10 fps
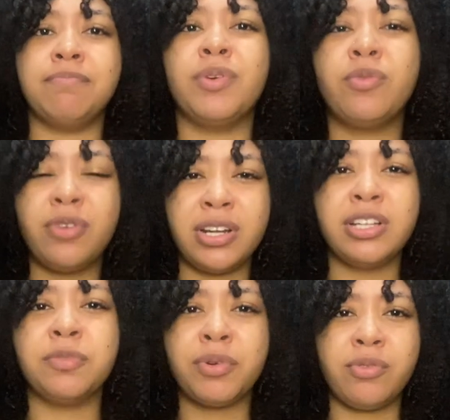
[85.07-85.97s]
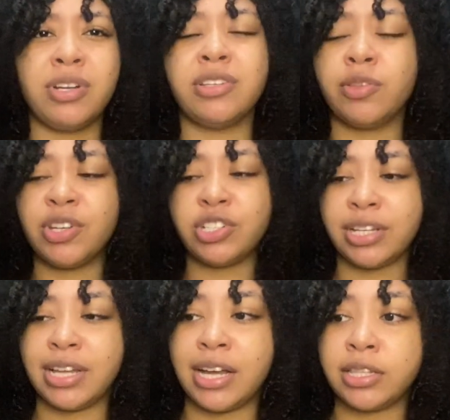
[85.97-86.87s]
procurando, procurando e não
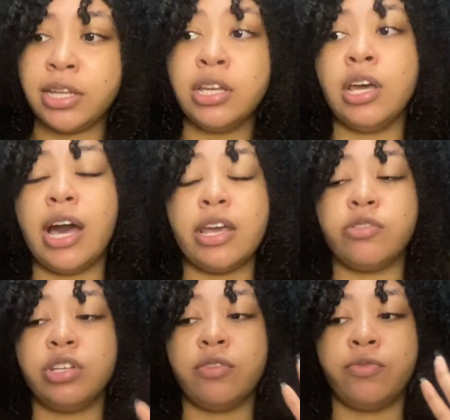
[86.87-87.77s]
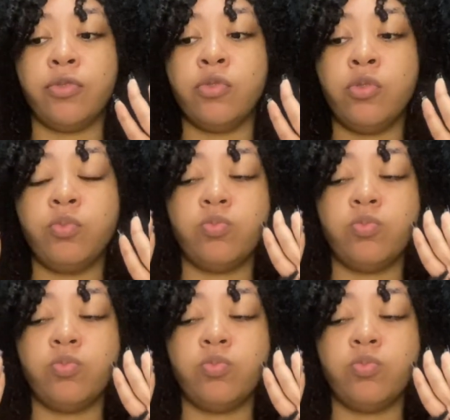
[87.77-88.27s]
achar nada. Aí eu já vou